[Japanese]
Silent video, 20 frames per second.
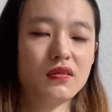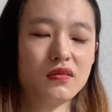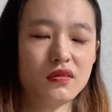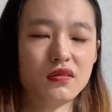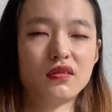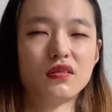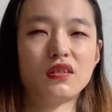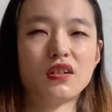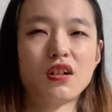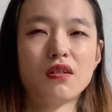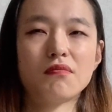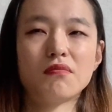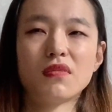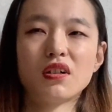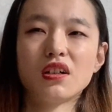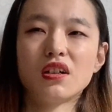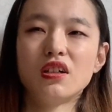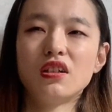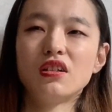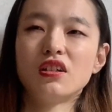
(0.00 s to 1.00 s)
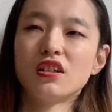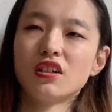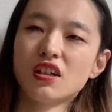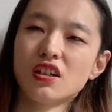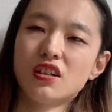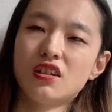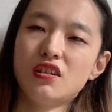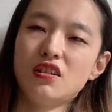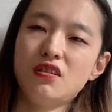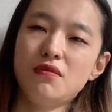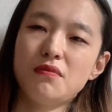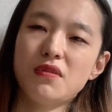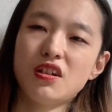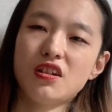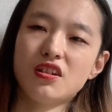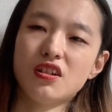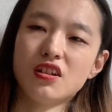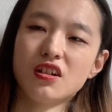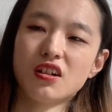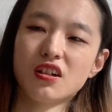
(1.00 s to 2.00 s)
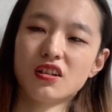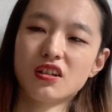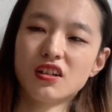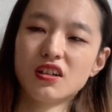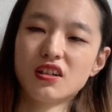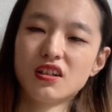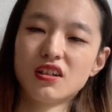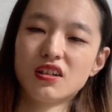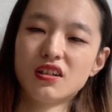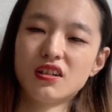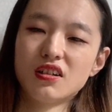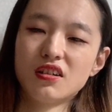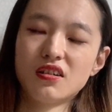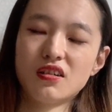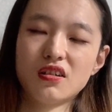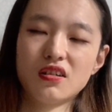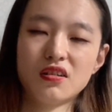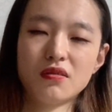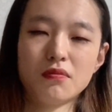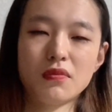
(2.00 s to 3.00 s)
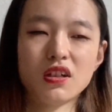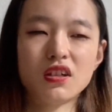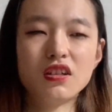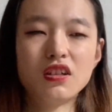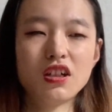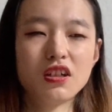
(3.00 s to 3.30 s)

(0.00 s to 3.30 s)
うんあんまりってないイメージかなまあい